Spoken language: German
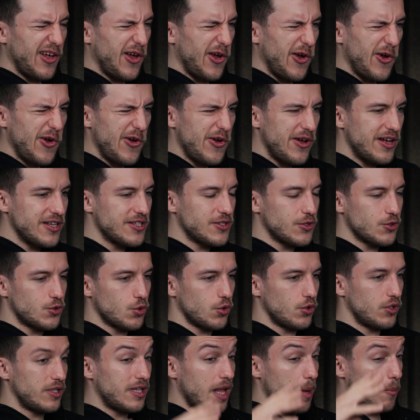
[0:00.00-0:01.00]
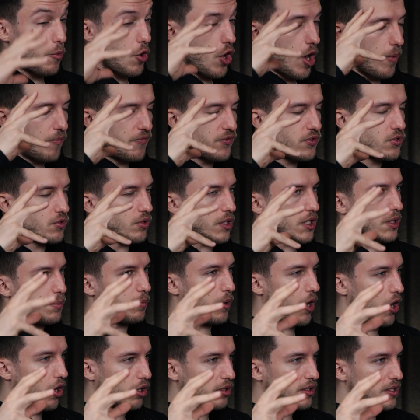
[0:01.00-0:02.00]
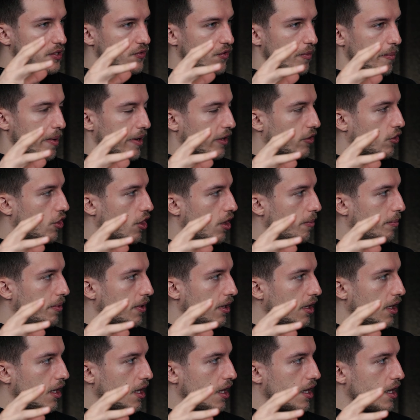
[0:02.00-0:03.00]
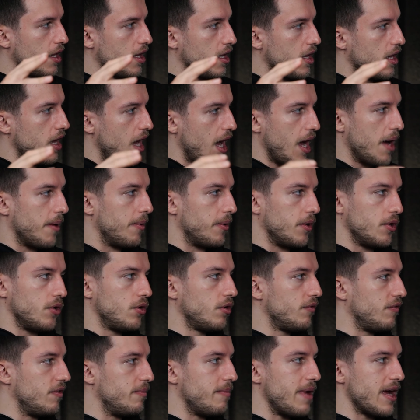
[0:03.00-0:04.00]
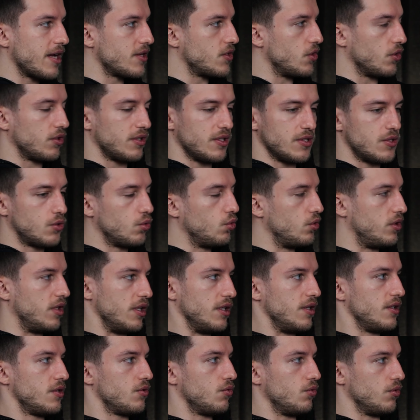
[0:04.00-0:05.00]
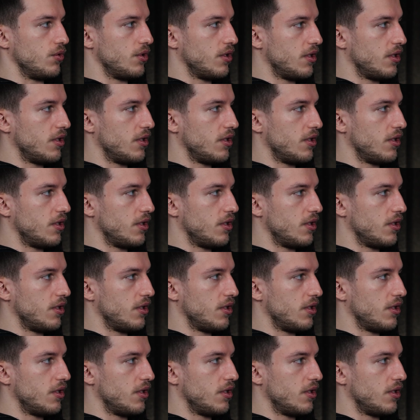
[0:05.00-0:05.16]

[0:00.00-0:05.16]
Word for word: äh, also so in deinem Kopf ist so, ich brauche das für meinen Körper, aber irgendwie merkst du auch, das tut dir nicht gut.